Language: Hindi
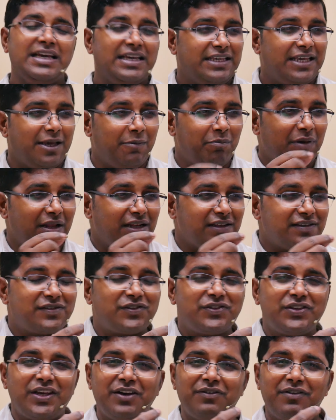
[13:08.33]
ये मेरी
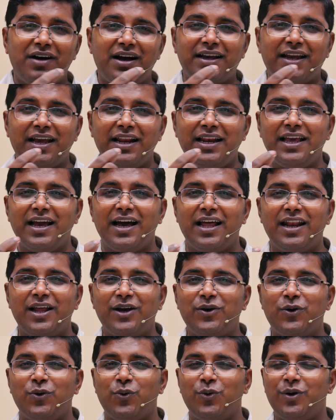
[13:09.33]
सेवा के लिए
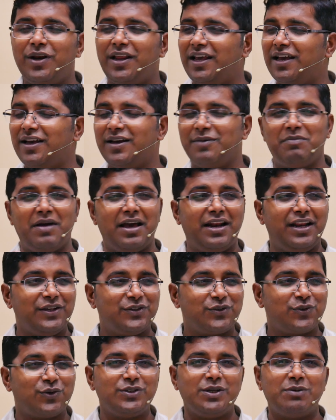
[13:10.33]
अलग होने मैंने
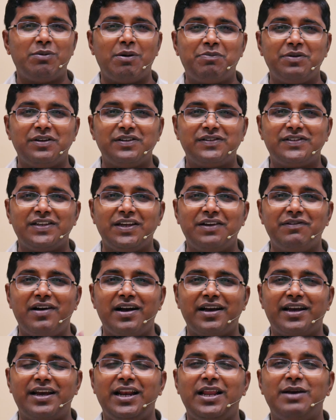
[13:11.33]
इसको जब अपनी सेवा
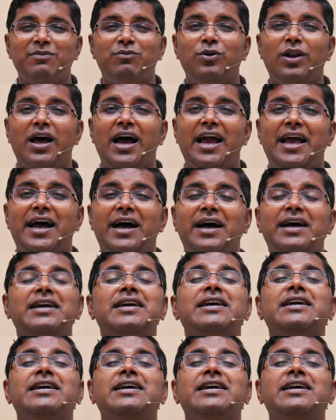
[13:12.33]
के लिए बुलाया